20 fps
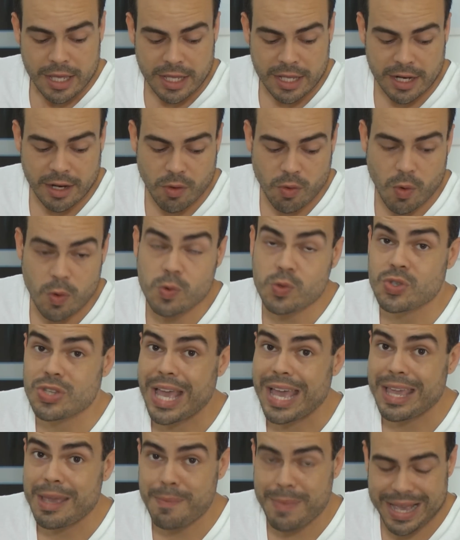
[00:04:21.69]
e não
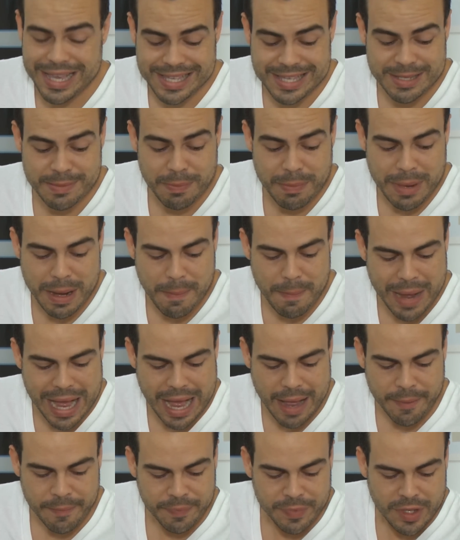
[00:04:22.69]
consegue mais
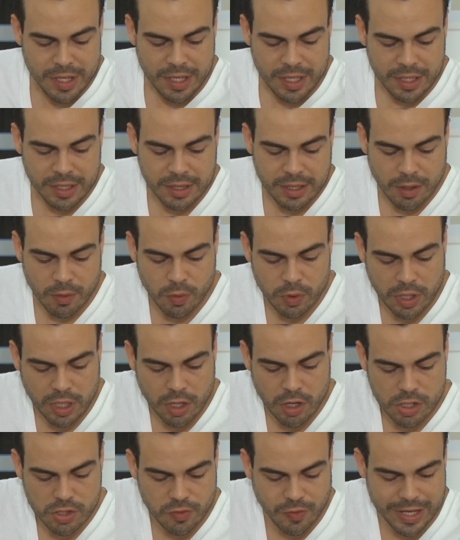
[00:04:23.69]
mamar. Então o
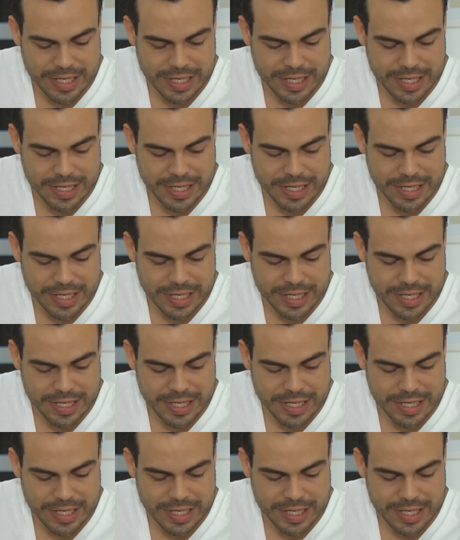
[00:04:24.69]
que nós